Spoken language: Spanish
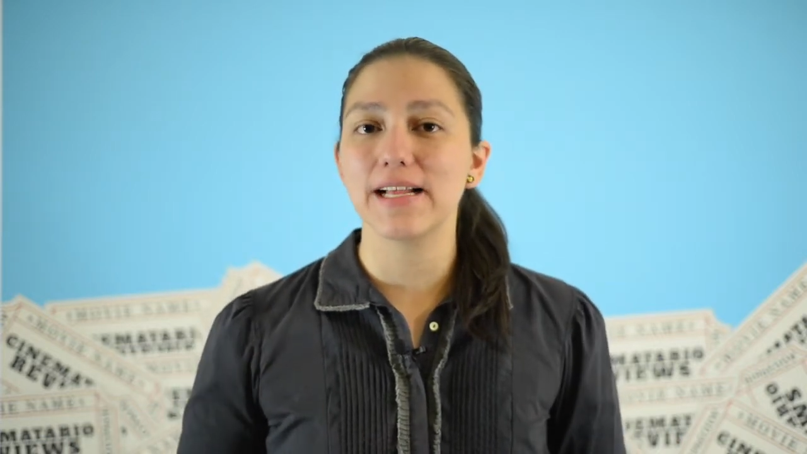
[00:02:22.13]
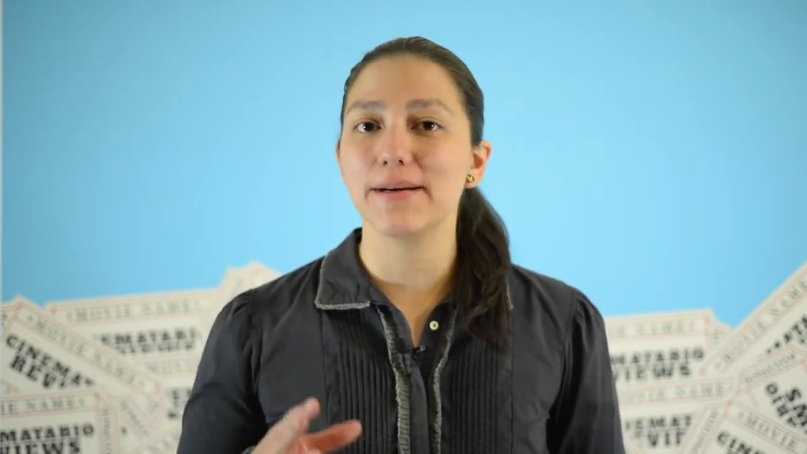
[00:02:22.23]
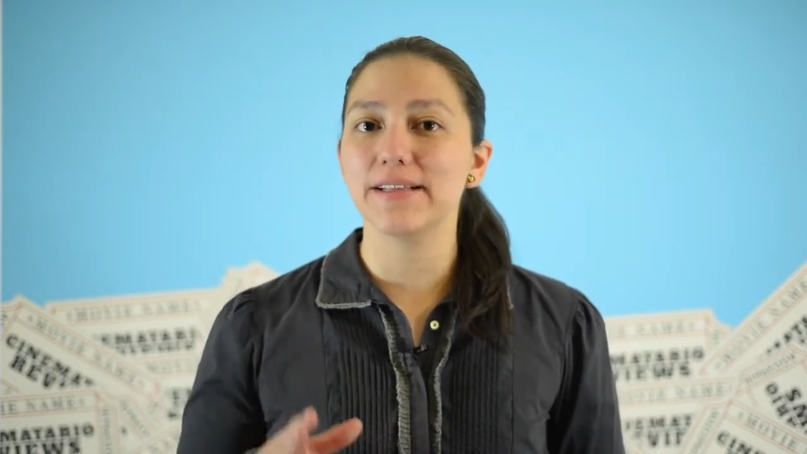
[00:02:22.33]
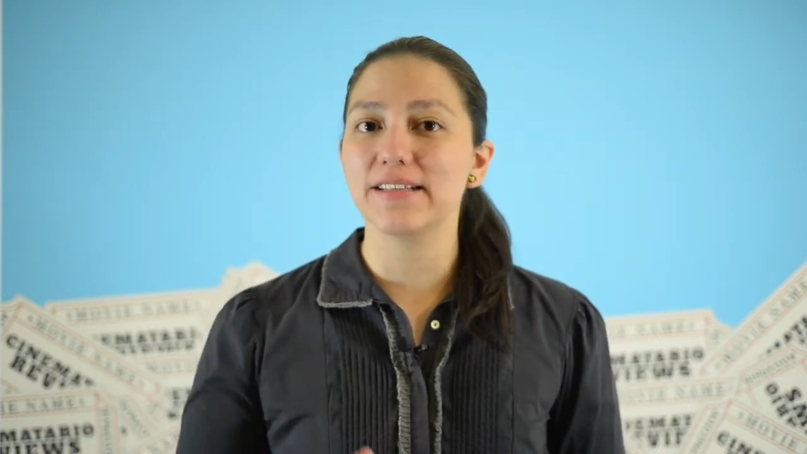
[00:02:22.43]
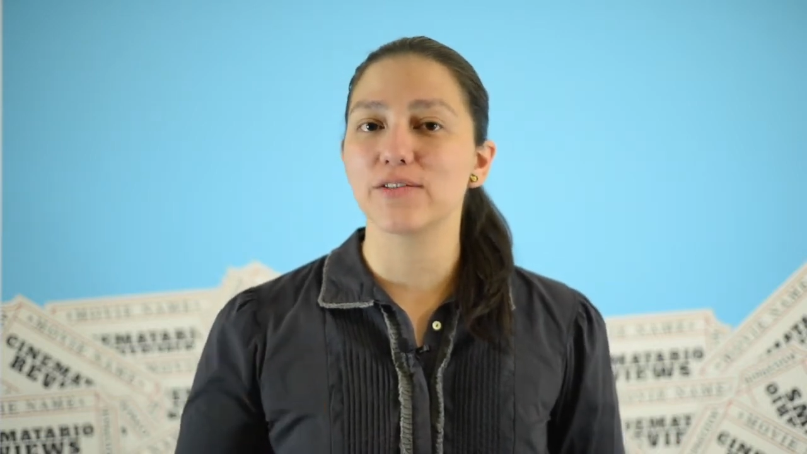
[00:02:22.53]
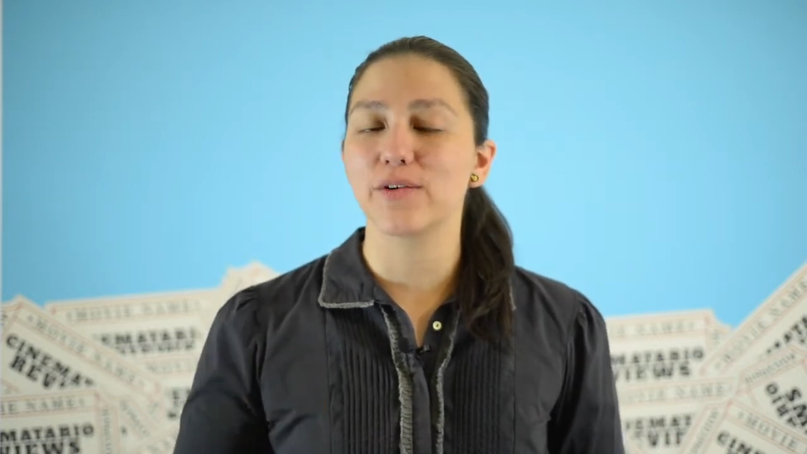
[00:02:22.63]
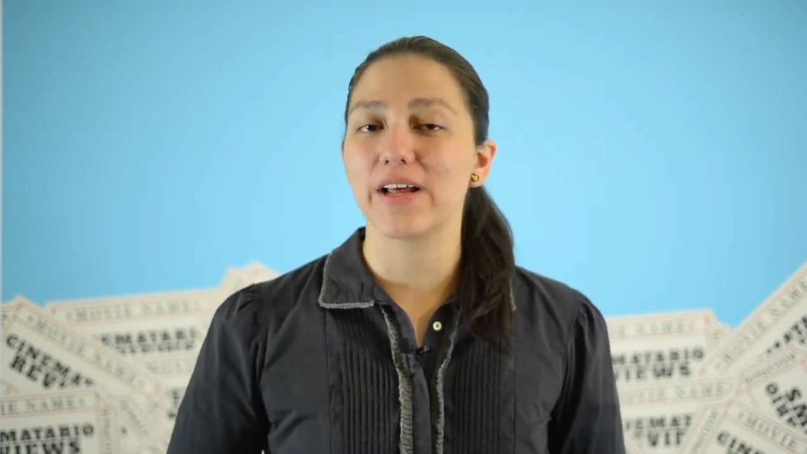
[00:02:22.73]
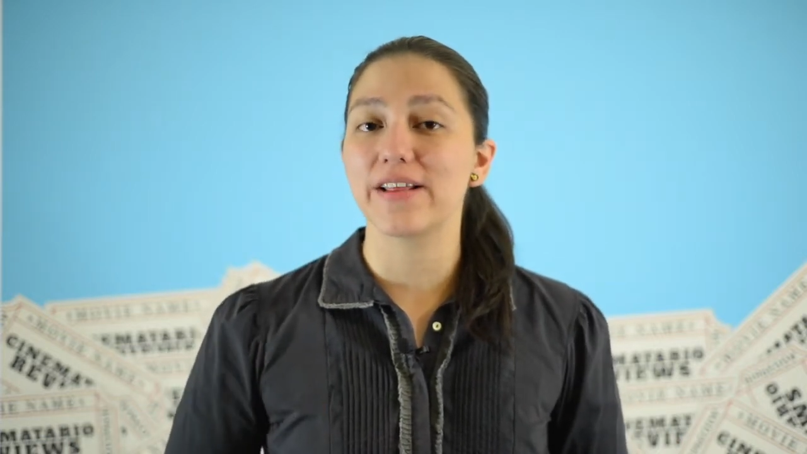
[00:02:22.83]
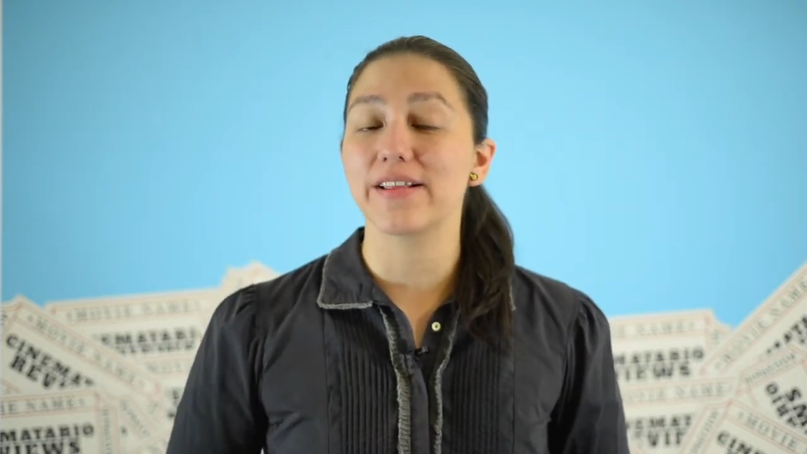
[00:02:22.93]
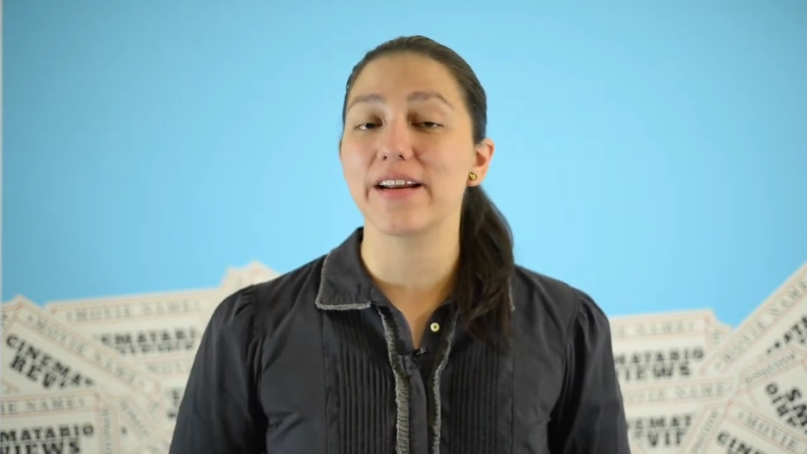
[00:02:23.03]
la banda
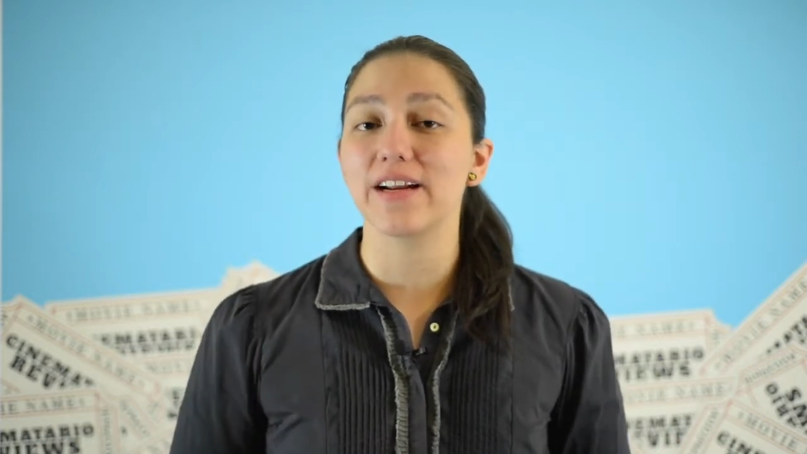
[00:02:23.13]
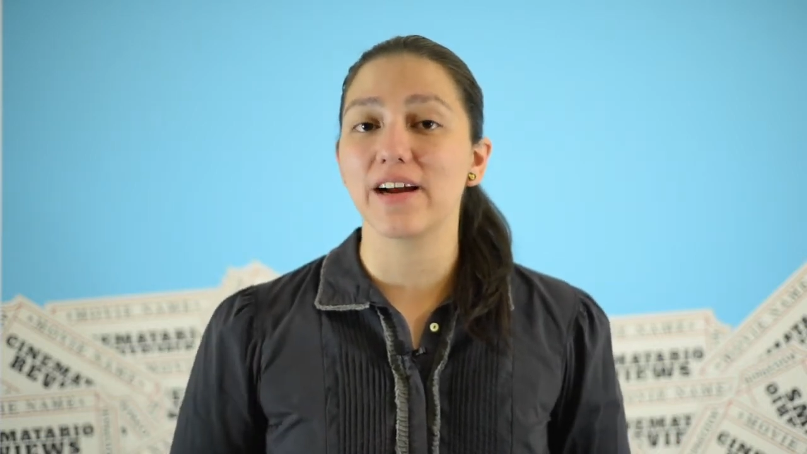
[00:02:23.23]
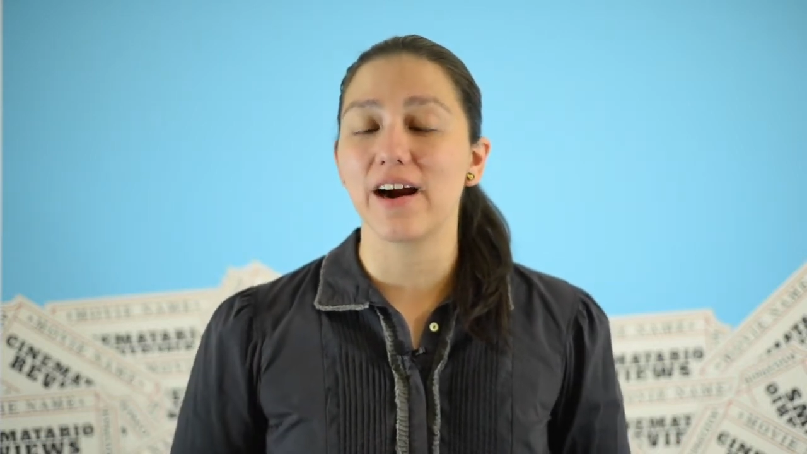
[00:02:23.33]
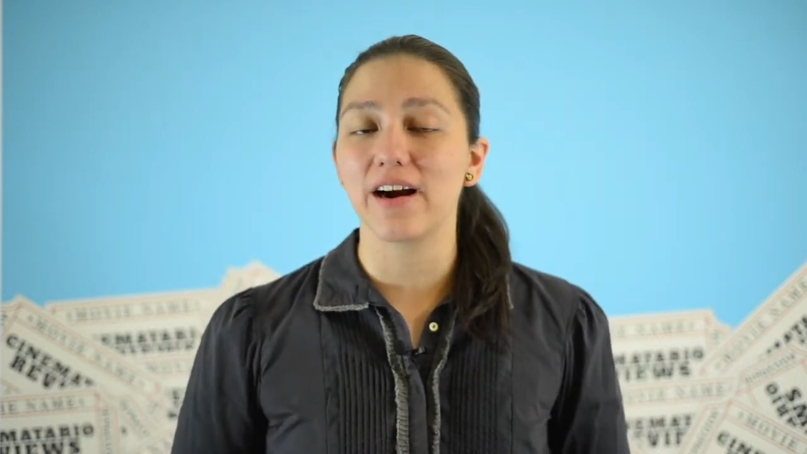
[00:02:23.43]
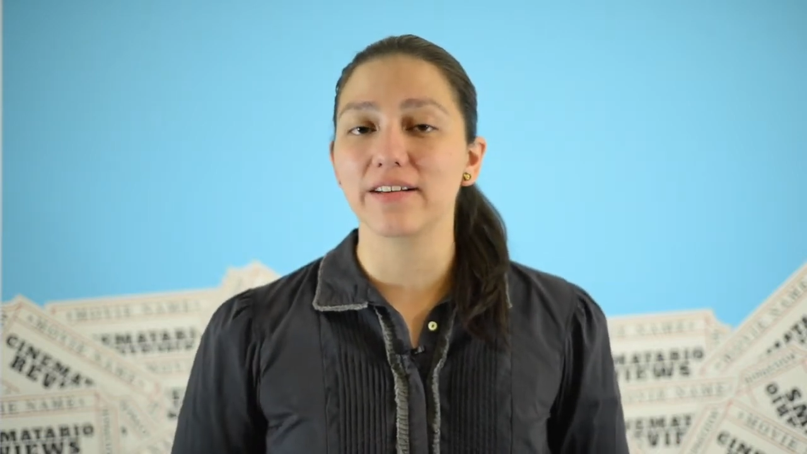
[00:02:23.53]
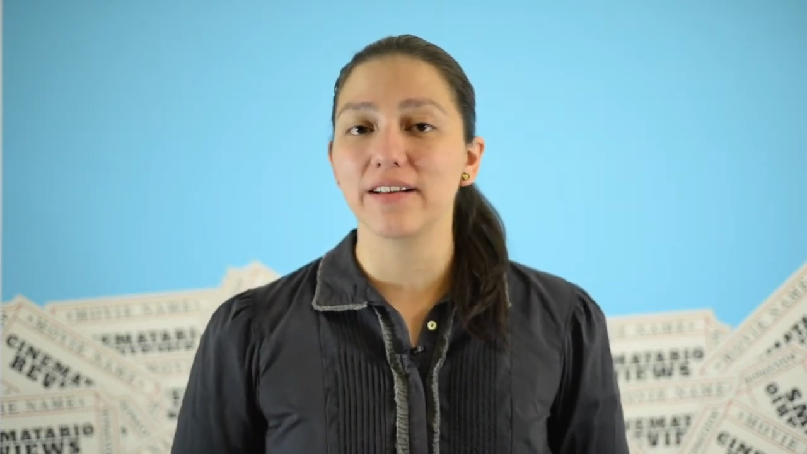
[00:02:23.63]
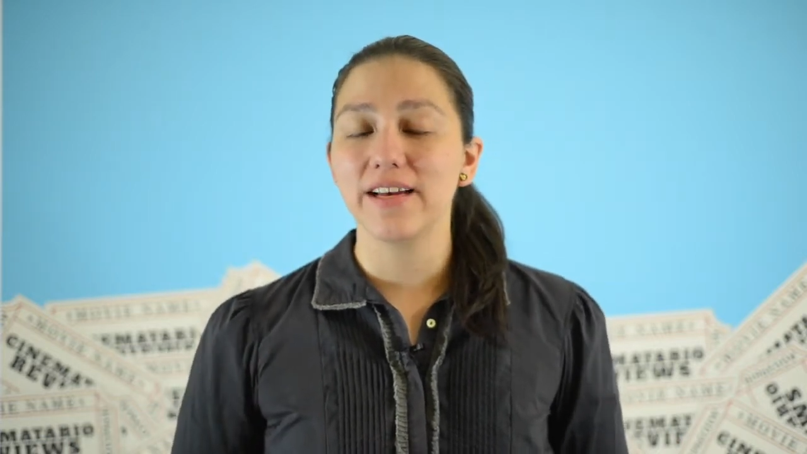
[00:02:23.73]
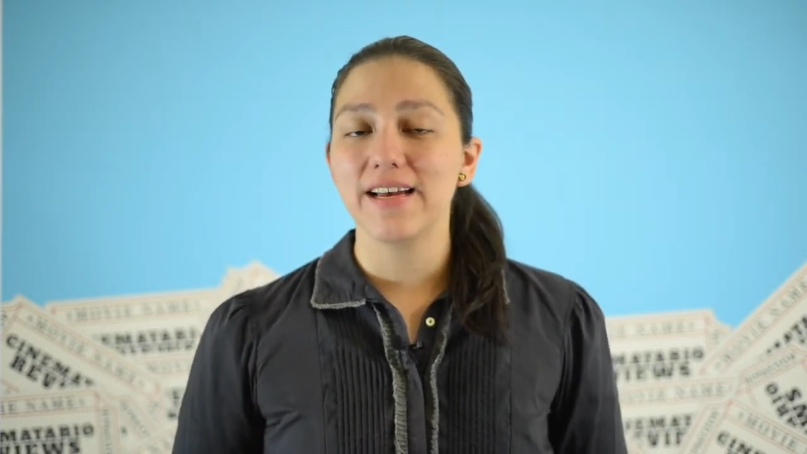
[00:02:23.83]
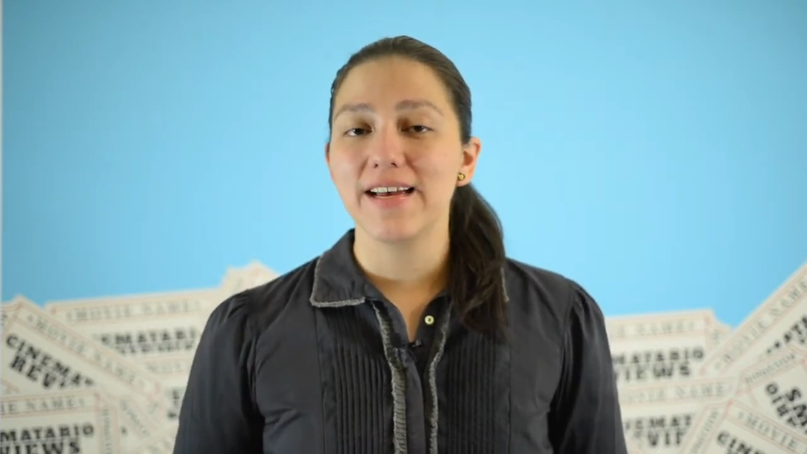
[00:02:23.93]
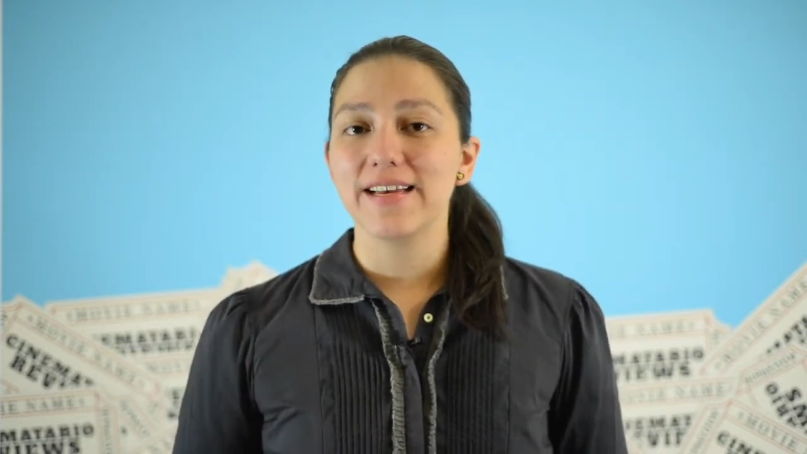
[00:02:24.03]
sonora de Daniel Hart,
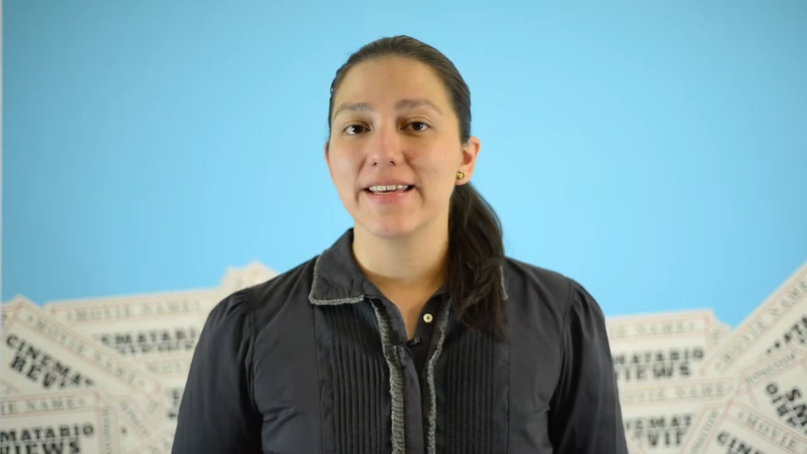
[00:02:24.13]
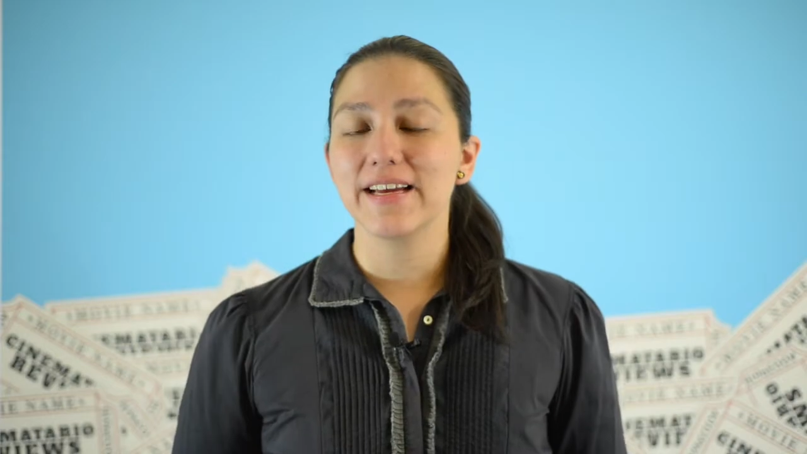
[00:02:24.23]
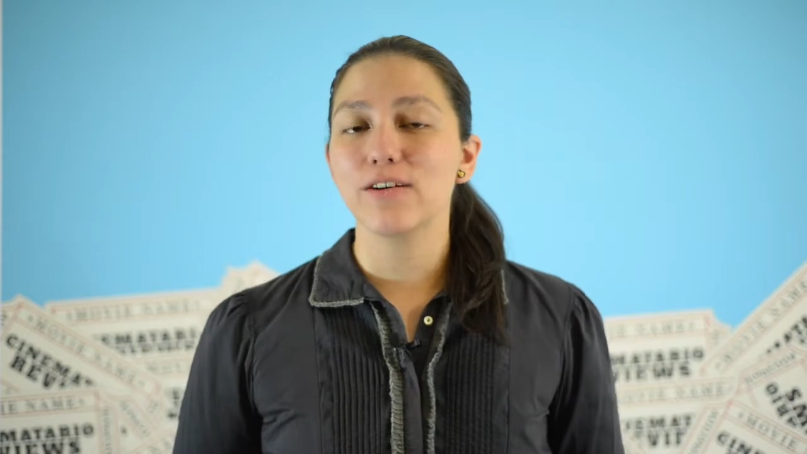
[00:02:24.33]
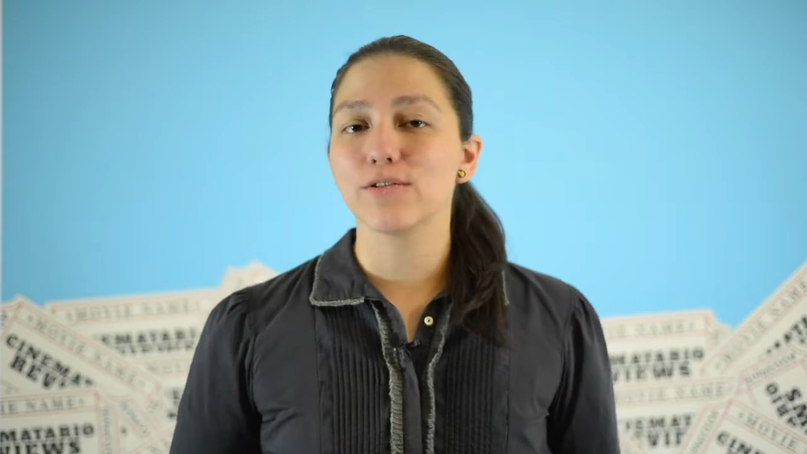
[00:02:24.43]
quien